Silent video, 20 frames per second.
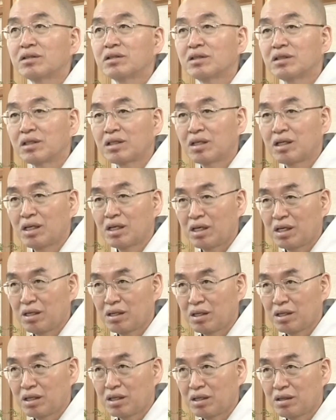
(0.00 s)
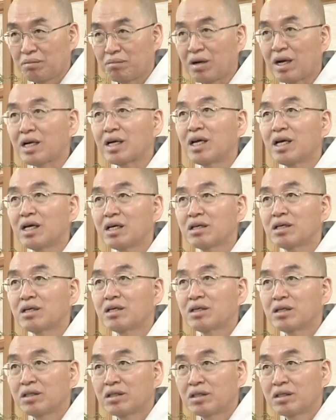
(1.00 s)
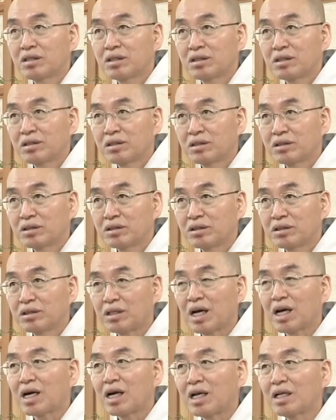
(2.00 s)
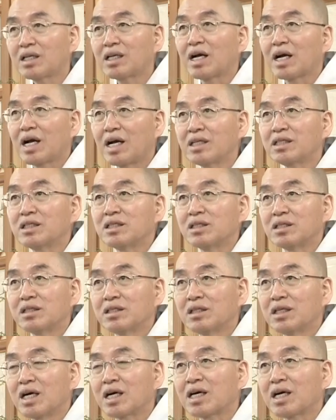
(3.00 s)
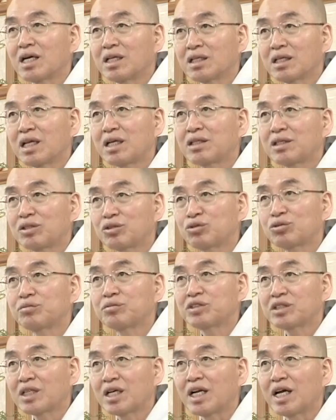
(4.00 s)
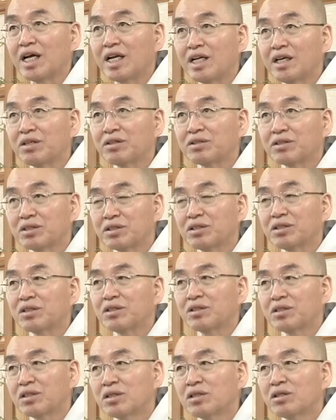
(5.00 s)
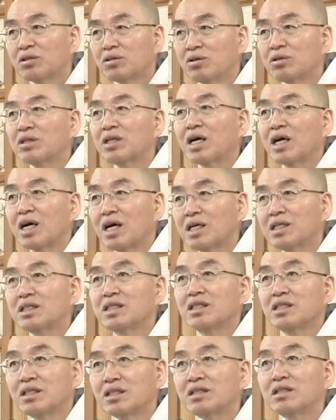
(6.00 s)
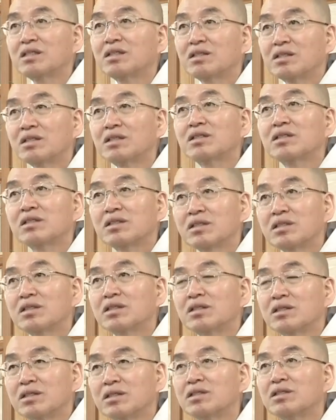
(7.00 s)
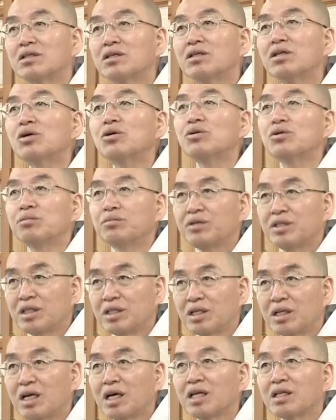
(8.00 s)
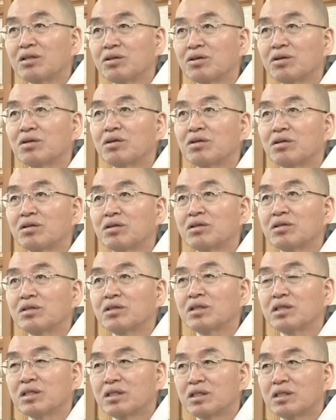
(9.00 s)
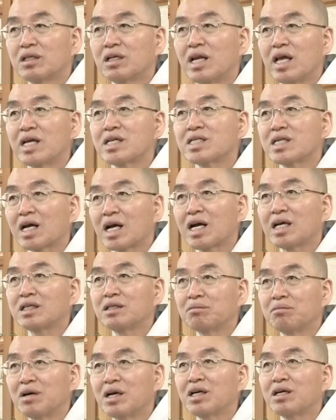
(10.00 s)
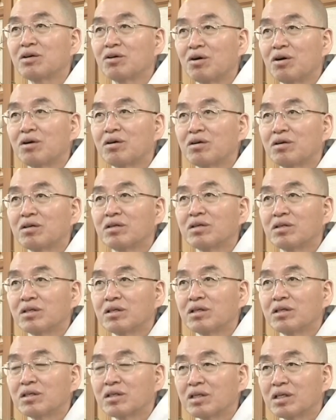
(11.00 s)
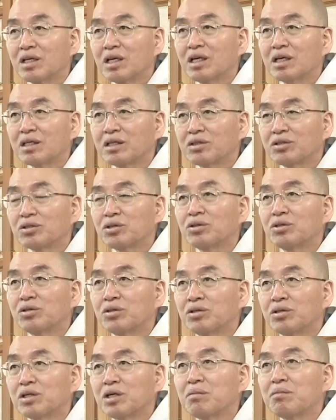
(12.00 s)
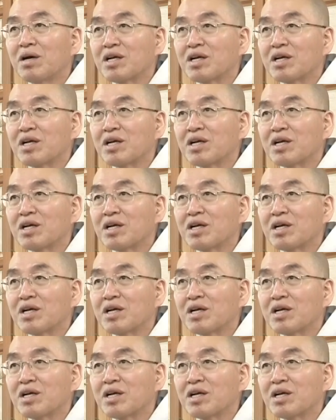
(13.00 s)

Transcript: 그러니까 네, 막내 대학 갈 때까지 대학 간다는 게 스무 살 아니에요. 그죠? 그때까지는 어떤 어려움이 있더라도 이거를 내색하지 말고 그냥 조용히